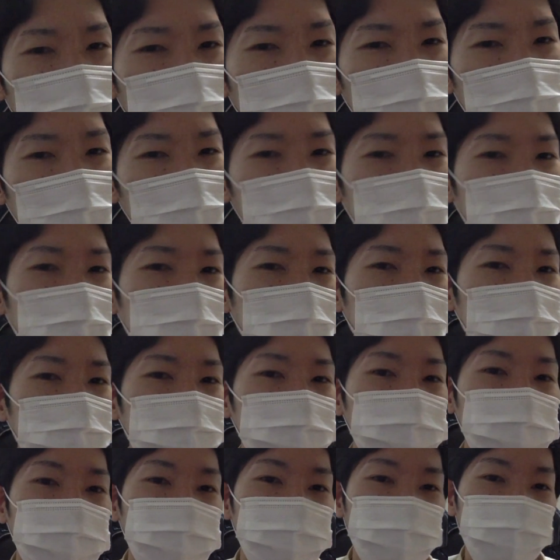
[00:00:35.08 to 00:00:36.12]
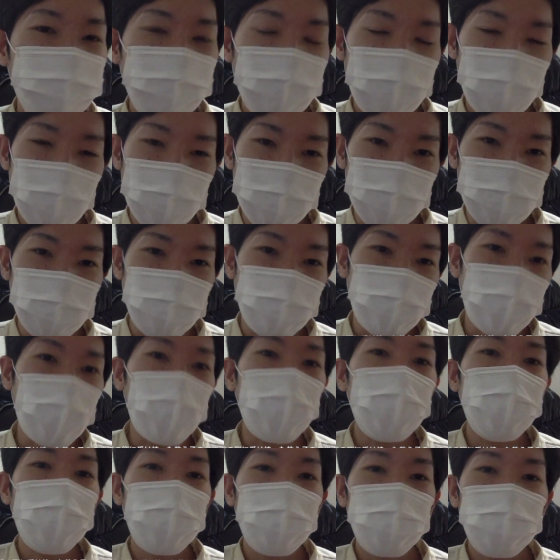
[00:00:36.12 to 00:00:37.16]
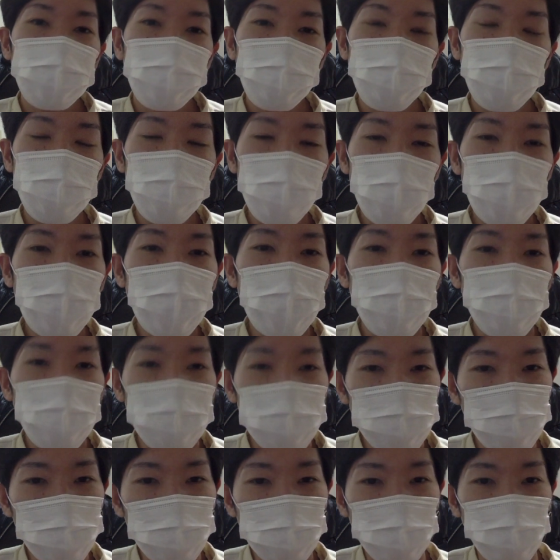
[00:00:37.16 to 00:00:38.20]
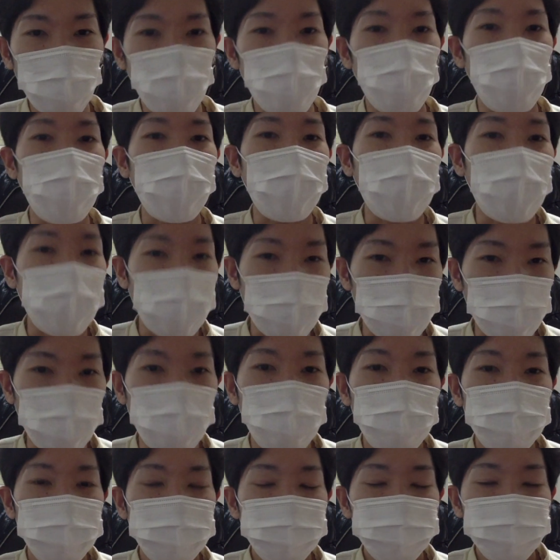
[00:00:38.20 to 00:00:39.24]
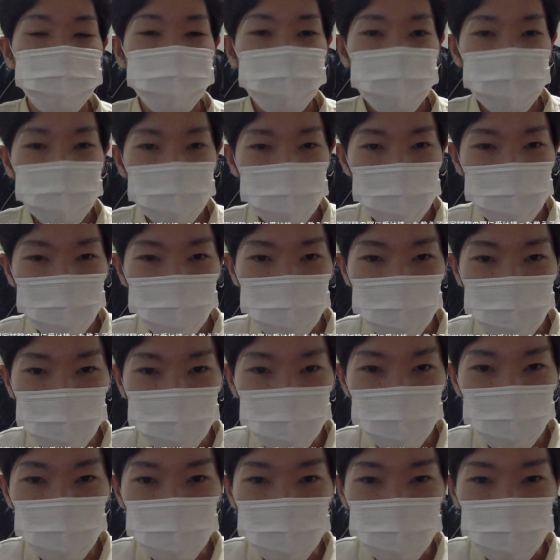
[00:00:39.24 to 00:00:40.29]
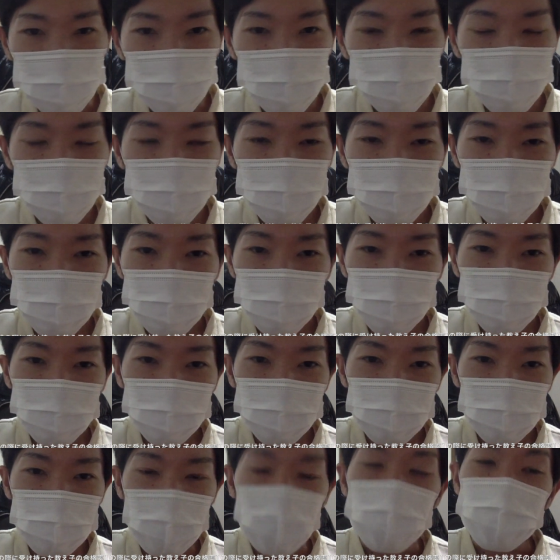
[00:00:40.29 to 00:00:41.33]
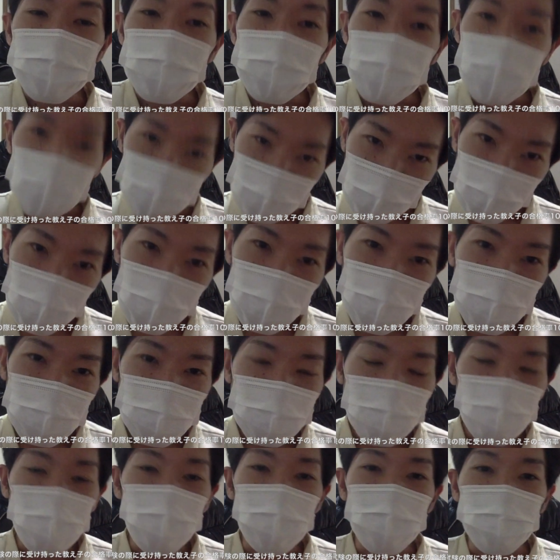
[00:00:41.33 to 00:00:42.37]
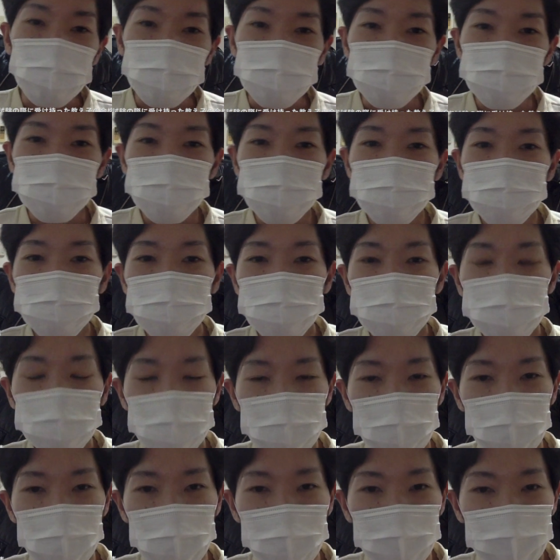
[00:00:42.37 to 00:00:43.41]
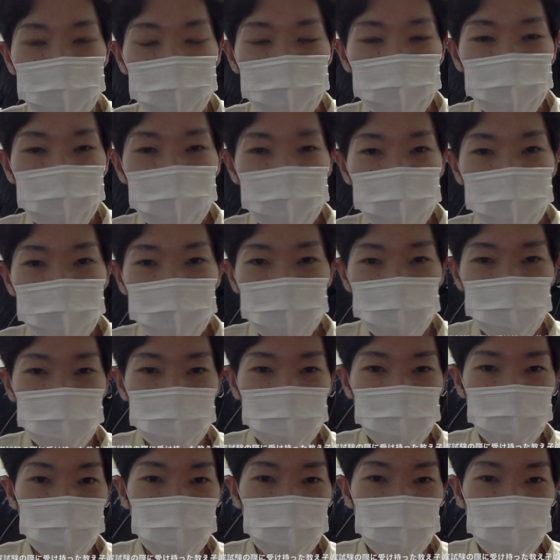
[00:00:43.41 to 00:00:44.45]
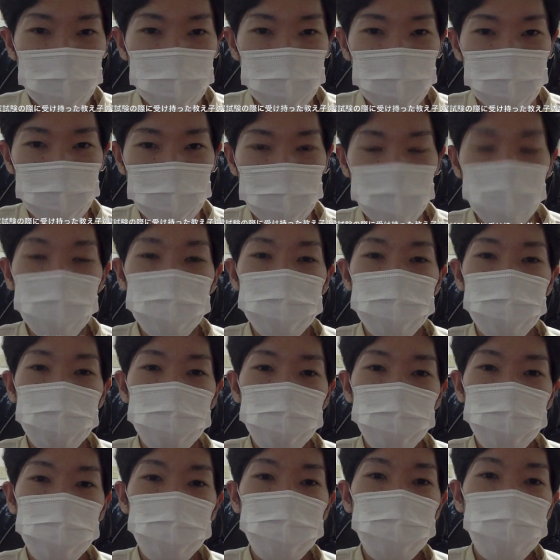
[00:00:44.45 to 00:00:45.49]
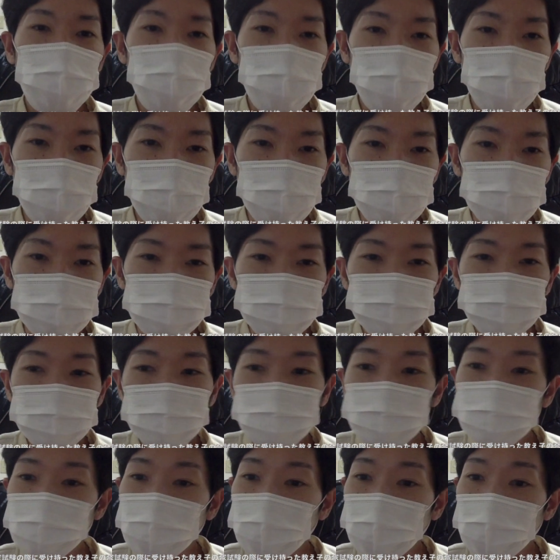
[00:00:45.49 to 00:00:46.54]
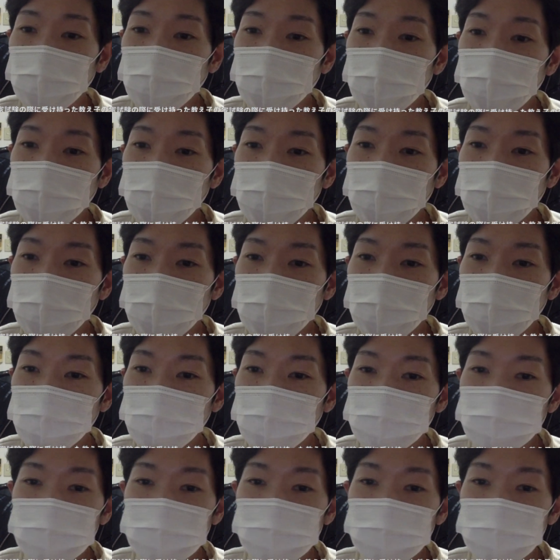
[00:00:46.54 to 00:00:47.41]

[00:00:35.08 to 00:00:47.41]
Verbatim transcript: たりか平均以下の人が、まあ、ちょっと多めかなという感じかなと思います。で、えー、まあ最初に言うと、えー、